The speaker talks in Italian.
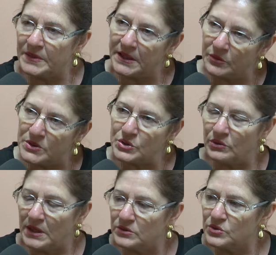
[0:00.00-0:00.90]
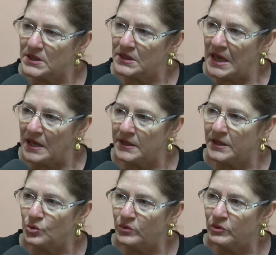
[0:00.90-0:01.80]
perché questo è un altro segnale
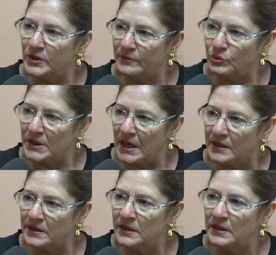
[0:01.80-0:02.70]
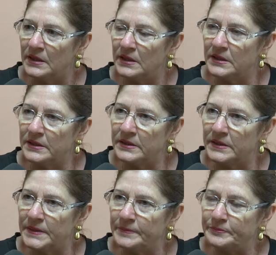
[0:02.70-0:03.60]
che noi vogliamo dare,
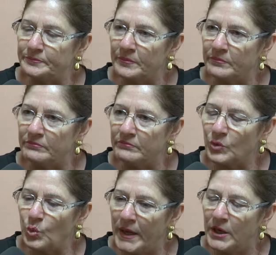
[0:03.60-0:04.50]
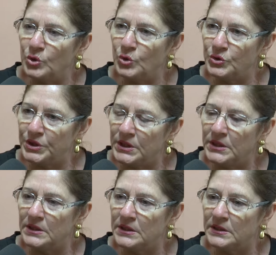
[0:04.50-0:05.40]
ehm, quello
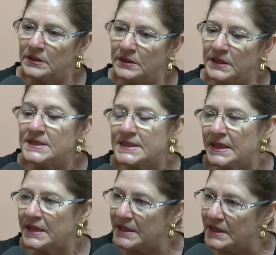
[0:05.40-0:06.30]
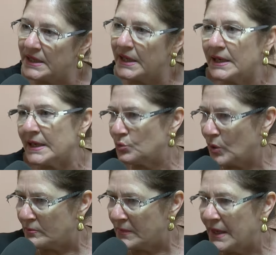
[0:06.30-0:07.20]
di eh, inserire
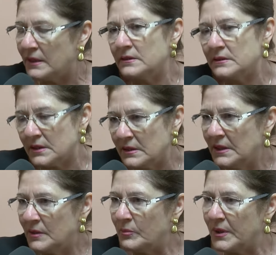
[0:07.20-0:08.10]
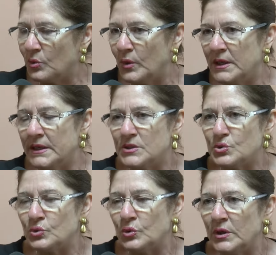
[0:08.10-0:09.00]
gradualmente per quelle che
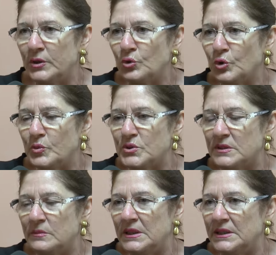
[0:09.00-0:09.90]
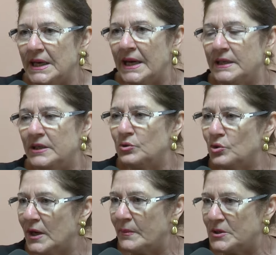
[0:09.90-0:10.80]
sono le loro possibilità e le
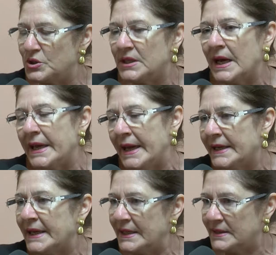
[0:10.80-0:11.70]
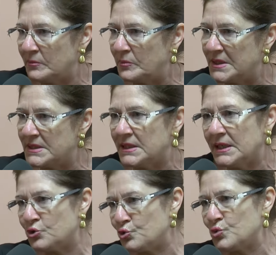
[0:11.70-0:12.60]
loro capacità e anche la
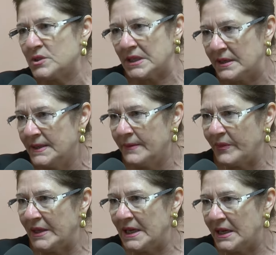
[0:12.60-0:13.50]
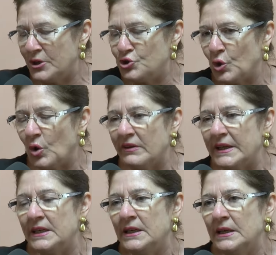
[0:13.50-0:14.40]
tempistica giusta da dare ai
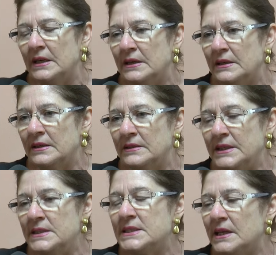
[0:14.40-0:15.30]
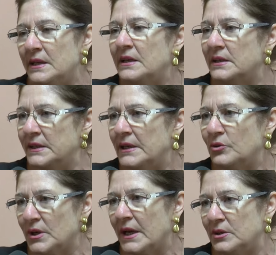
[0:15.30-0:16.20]
giovani, eh, di inserirli
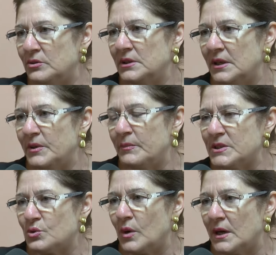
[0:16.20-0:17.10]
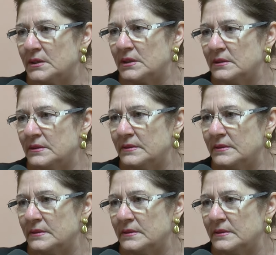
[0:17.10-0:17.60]
nell'organico della prima squadra.